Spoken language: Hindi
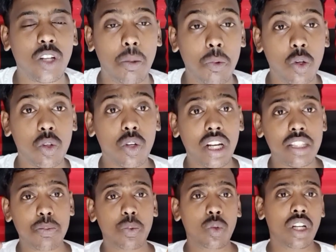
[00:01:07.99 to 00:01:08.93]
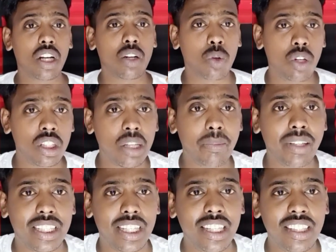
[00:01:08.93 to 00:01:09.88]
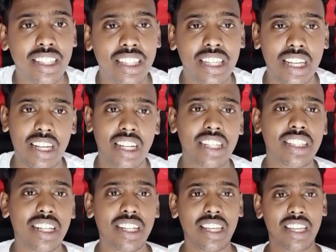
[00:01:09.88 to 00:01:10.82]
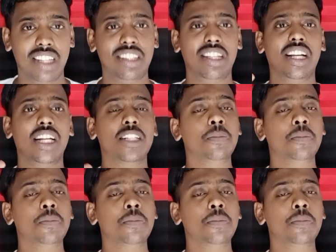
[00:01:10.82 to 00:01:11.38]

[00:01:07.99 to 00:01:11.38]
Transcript: तो आप लोग को आज पूरा खोल के बताएंगे क्या नहीं था क्या था